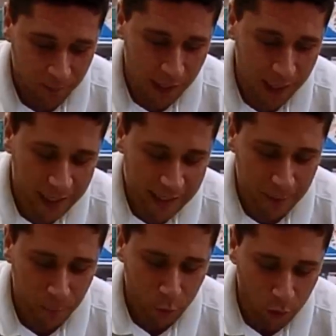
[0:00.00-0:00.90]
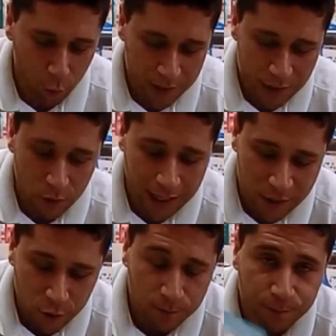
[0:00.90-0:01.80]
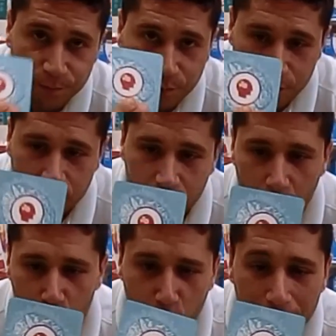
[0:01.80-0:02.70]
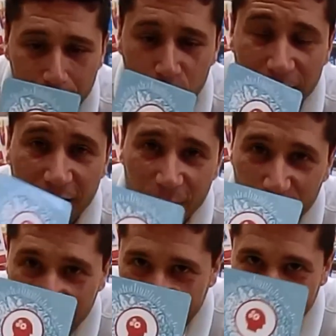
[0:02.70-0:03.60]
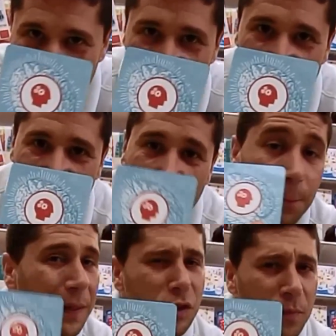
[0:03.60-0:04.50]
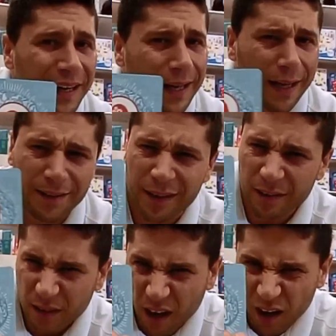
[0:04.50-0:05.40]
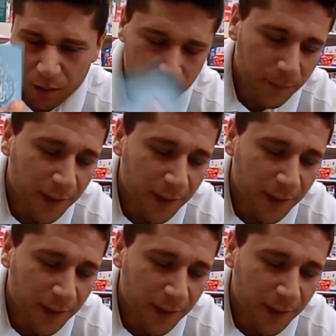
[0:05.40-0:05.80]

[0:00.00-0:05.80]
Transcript: Ad esempio in questo caso dobbiamo dire qual è il pezzo mancante. Eh?